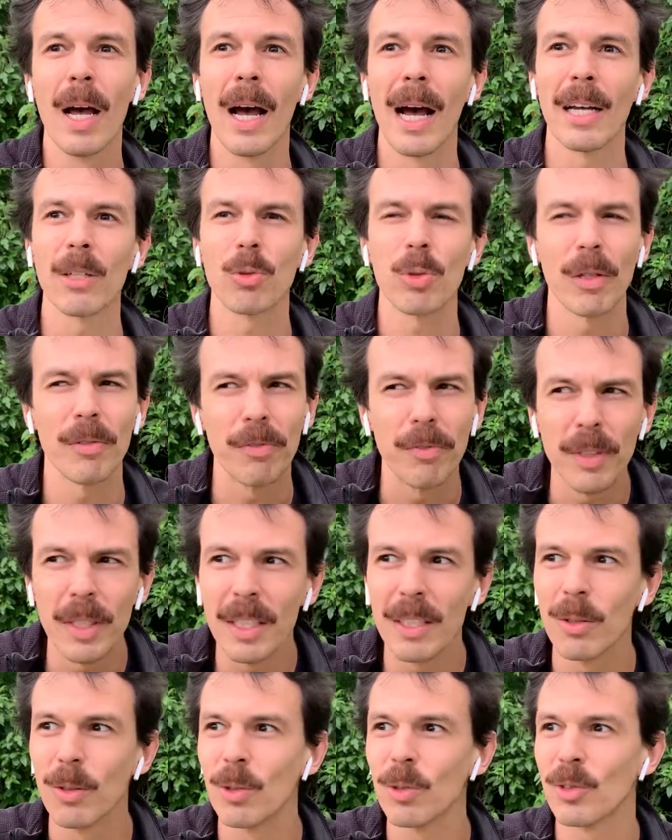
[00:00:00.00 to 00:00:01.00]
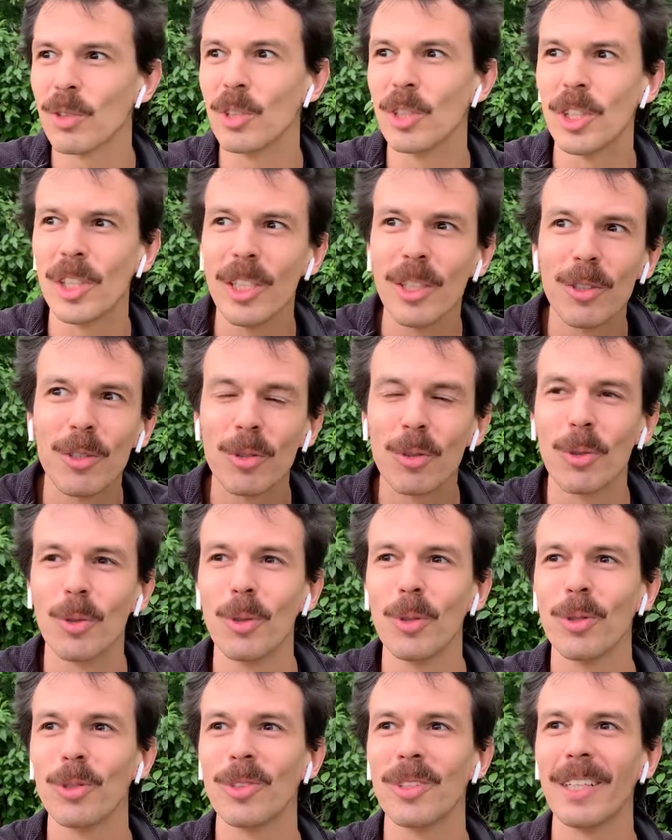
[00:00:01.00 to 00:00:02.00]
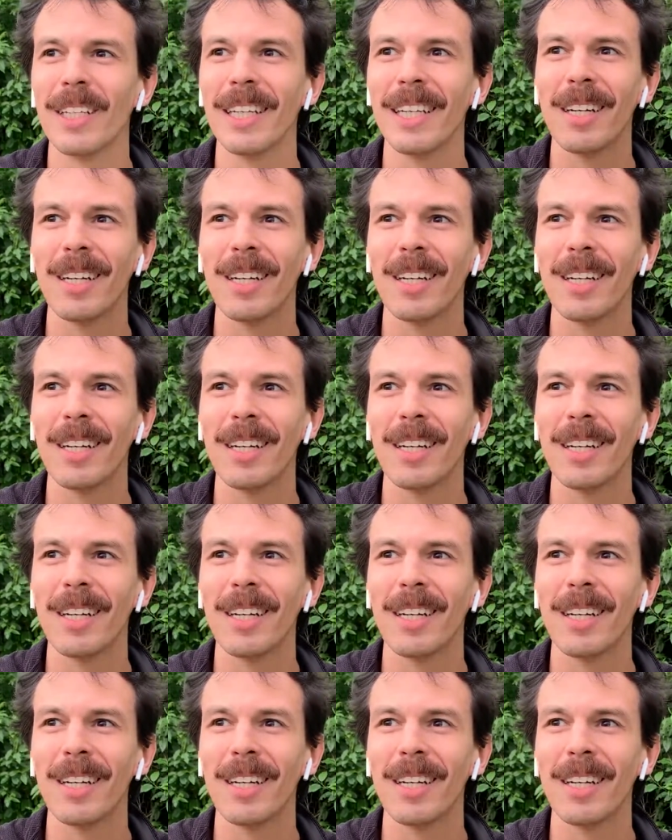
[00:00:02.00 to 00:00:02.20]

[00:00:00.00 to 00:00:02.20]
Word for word: a sua vida, os discos e,